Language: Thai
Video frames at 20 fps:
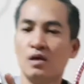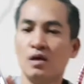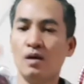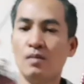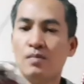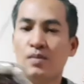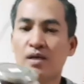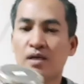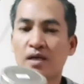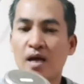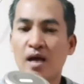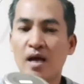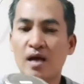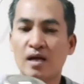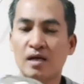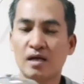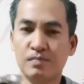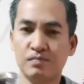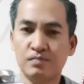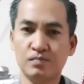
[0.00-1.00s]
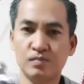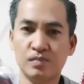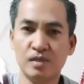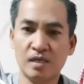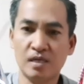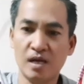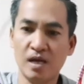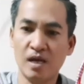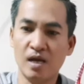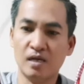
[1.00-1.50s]
พริกแห้งครับพ
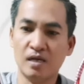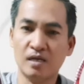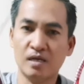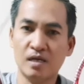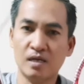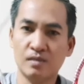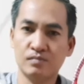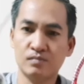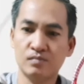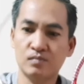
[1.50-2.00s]
ริกแห้งนะครับ